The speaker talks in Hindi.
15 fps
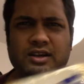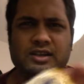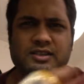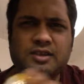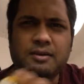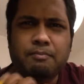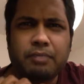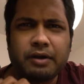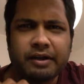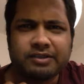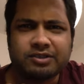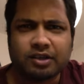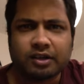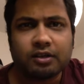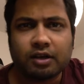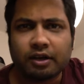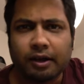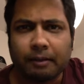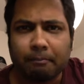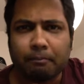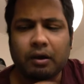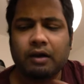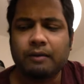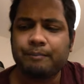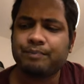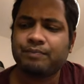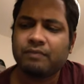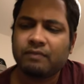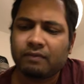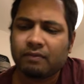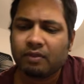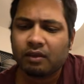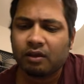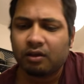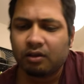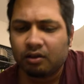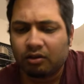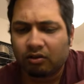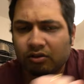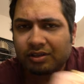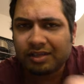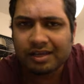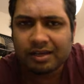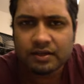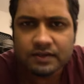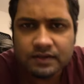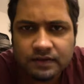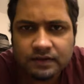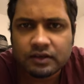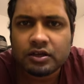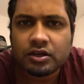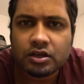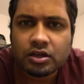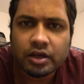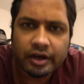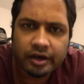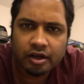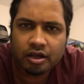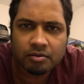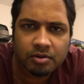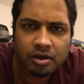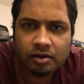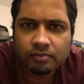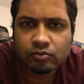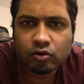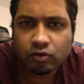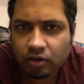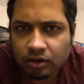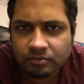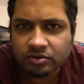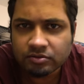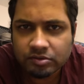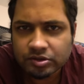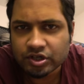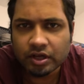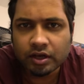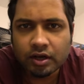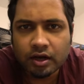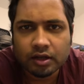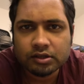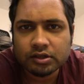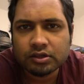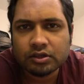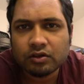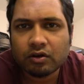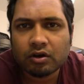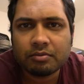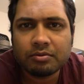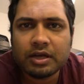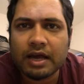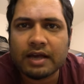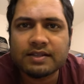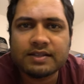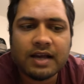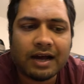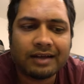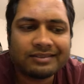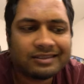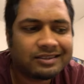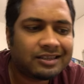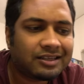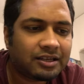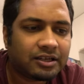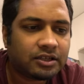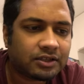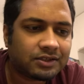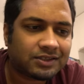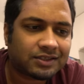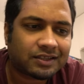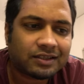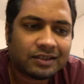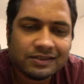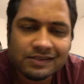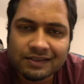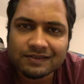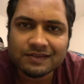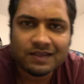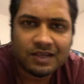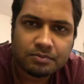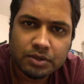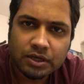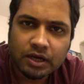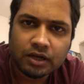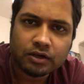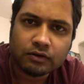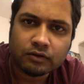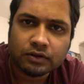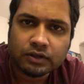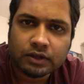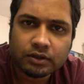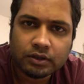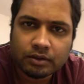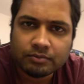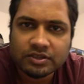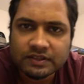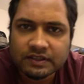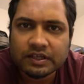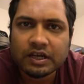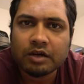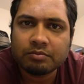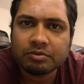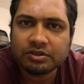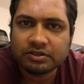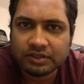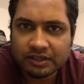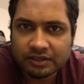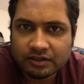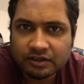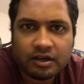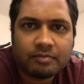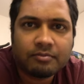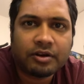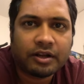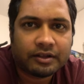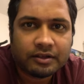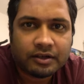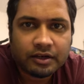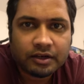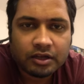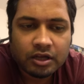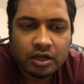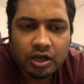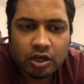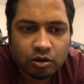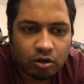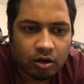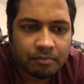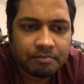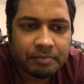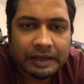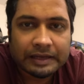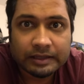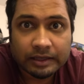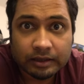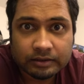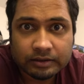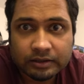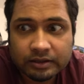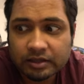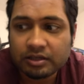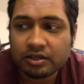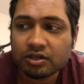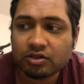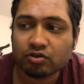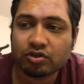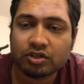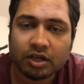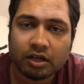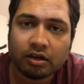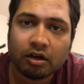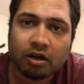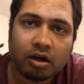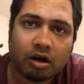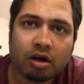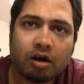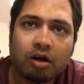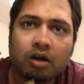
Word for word: ऐसा बड़ा चिकन का डब्बा नाउ द थिंग इज़ कि इंडिया में हम लोग कभी भी चिकन खाते थे तो कभी ऐसी आदत नहीं रही कि चिकन के साथ स्किन भी खाना होता है अब जैसे यहाँ पे धीरे धीरे हम रहते रहे तो हम पहले क्या करते थे कि ये जो चिकन का